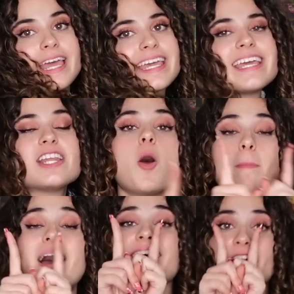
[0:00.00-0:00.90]
Y lo
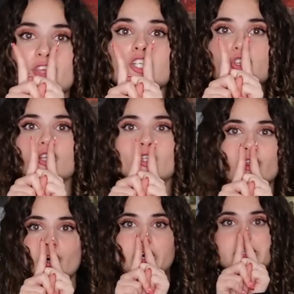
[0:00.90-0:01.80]
más gracioso de
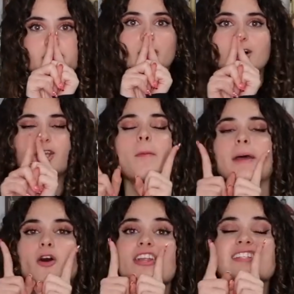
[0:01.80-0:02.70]
todo esto, lo
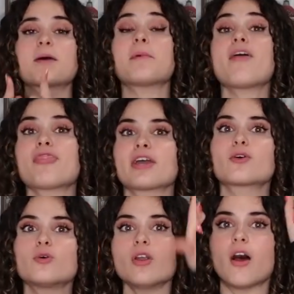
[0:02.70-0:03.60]
mejor es que me hacen
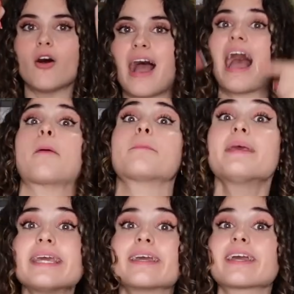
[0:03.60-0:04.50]
culo. A
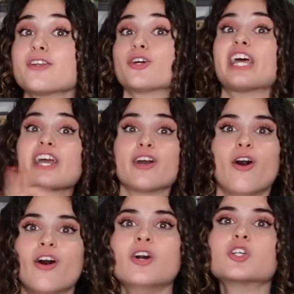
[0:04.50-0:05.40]
mí, que no
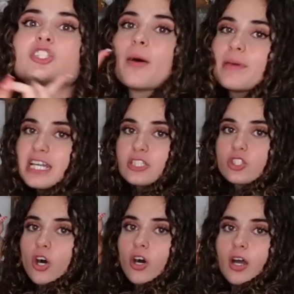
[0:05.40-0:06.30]
tengo. O sea, mira
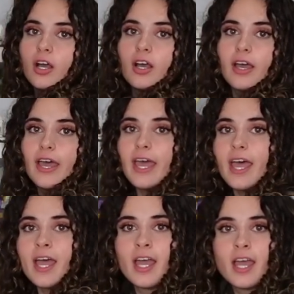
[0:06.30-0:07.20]
esto.
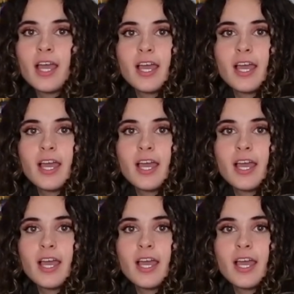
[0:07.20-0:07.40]
¿Eh?